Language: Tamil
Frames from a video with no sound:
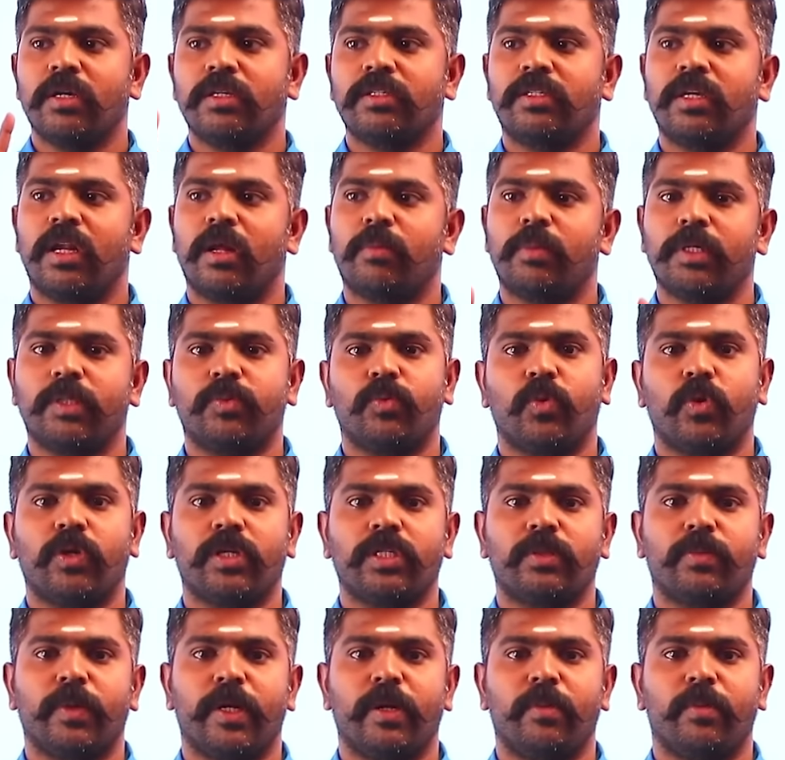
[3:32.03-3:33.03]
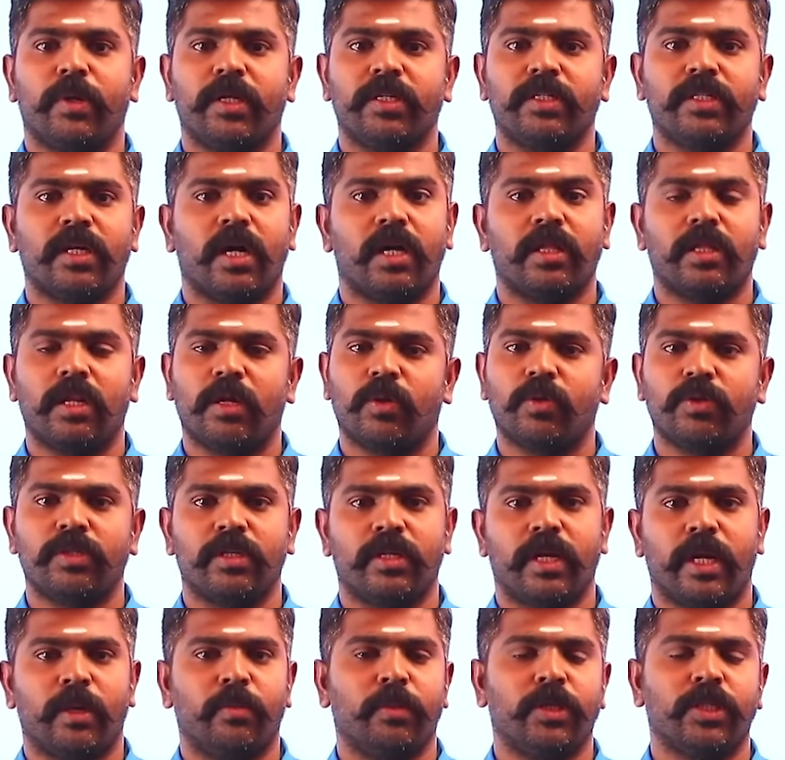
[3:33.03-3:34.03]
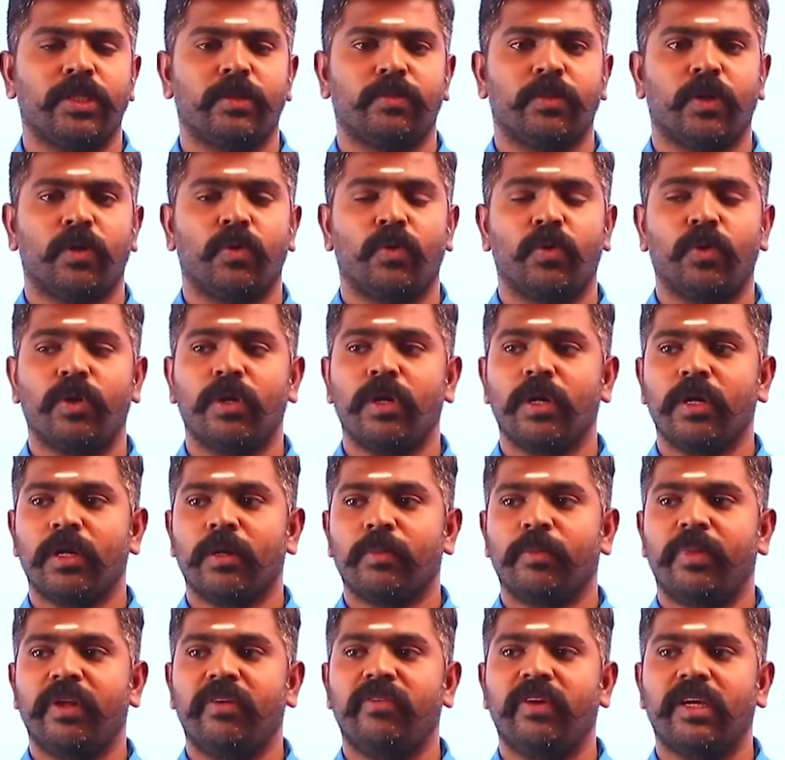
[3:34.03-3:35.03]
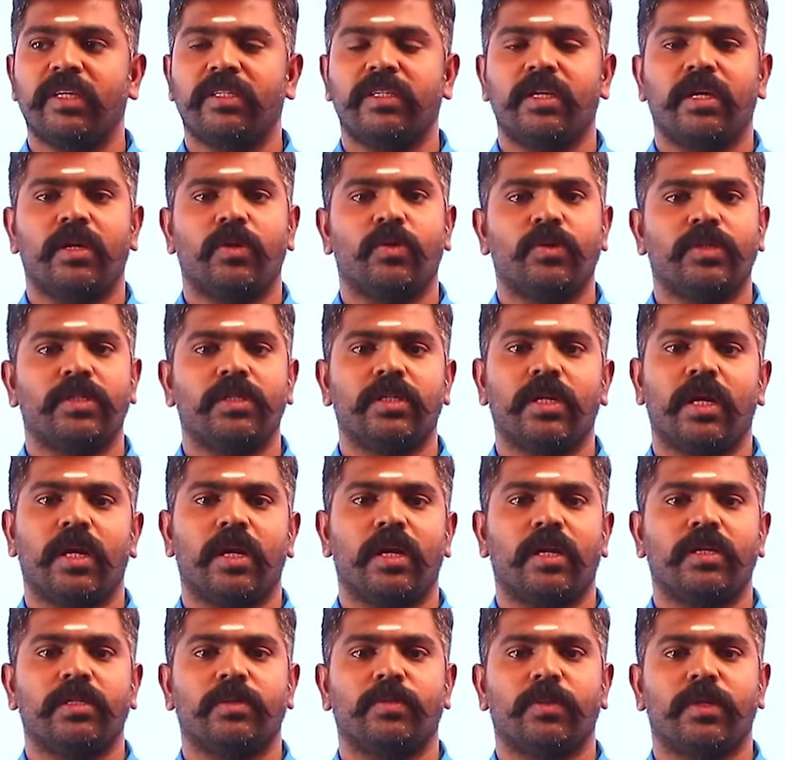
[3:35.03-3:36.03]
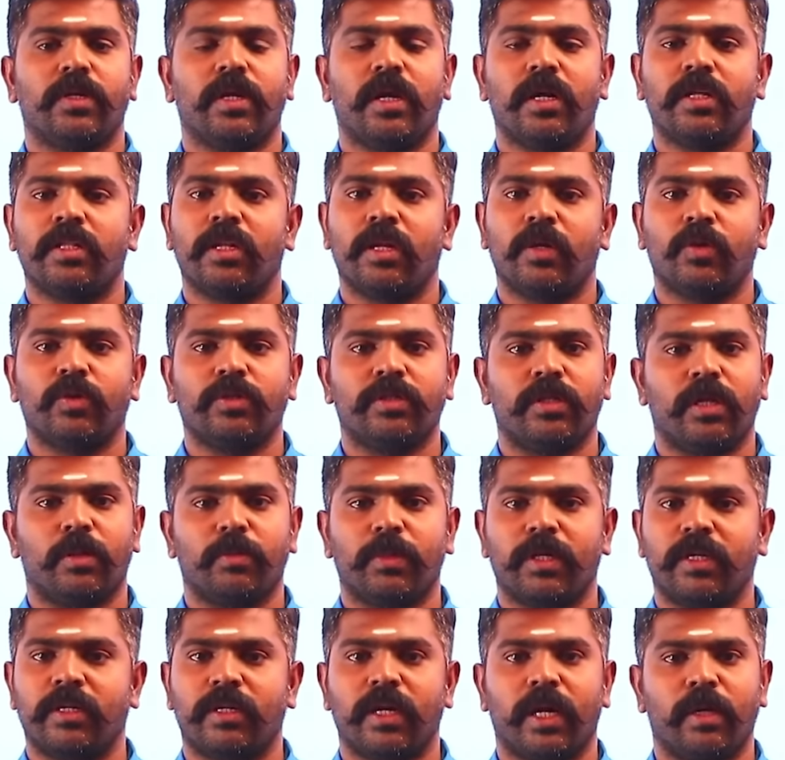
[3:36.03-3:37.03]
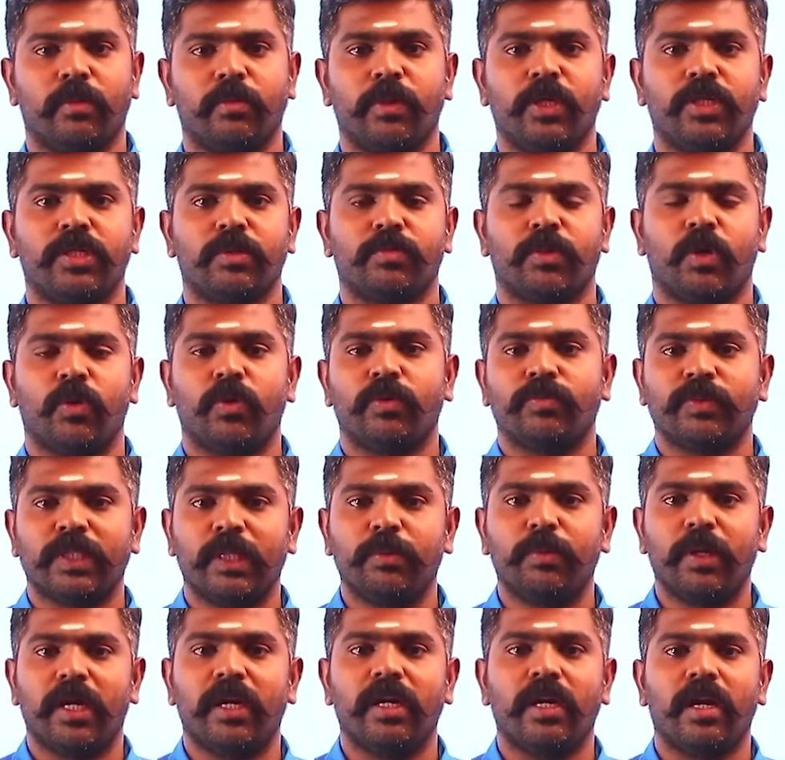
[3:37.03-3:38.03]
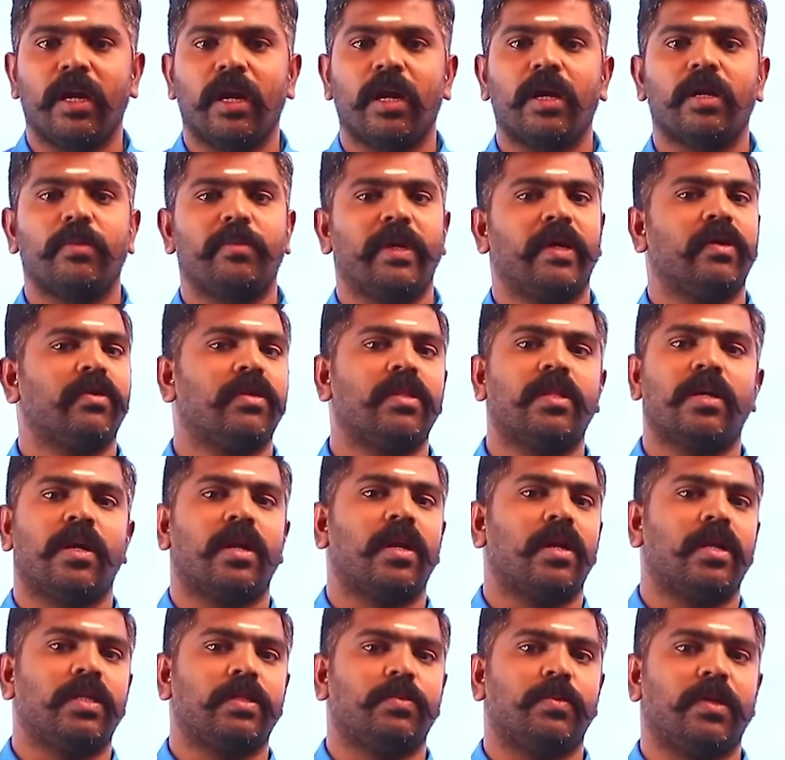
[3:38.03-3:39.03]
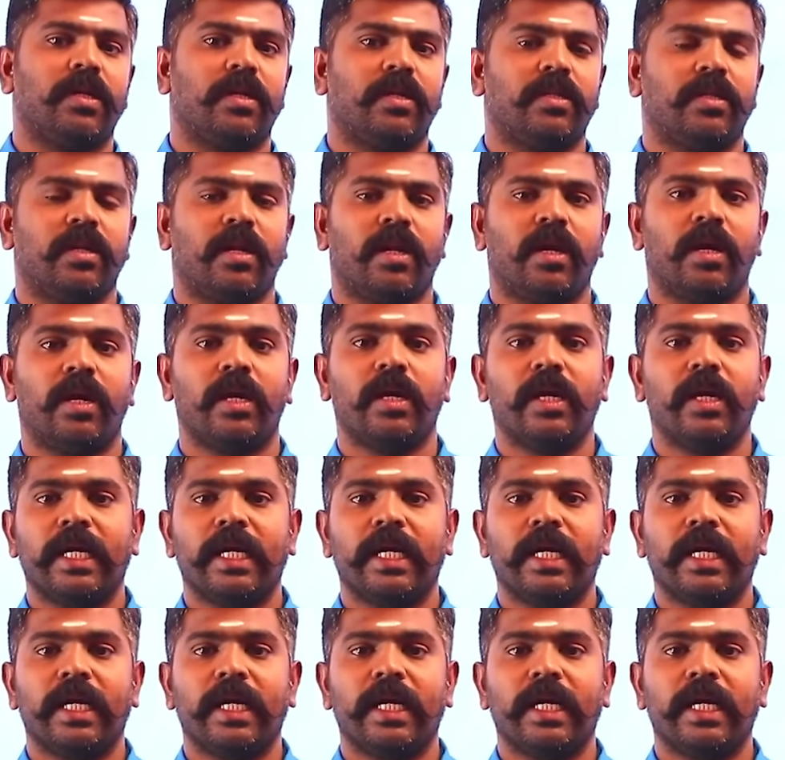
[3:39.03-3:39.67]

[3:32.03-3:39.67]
சிலபஸ் ஃபோக்கஸ் பண்ணி படித்தா அதில் கொஞ்சம் டைம் மிச்சமாகும் ப்ரீவியஸ் இயர் கொஸ்டின் அனலைஸ் பண்ணால் அதில் கொஞ்சம் நமக்கு டைம் மிச்சமாகும் இப்போல்லாம் எல்லாருமே வந்து அனலைஸ் பண்ணுறதில்ல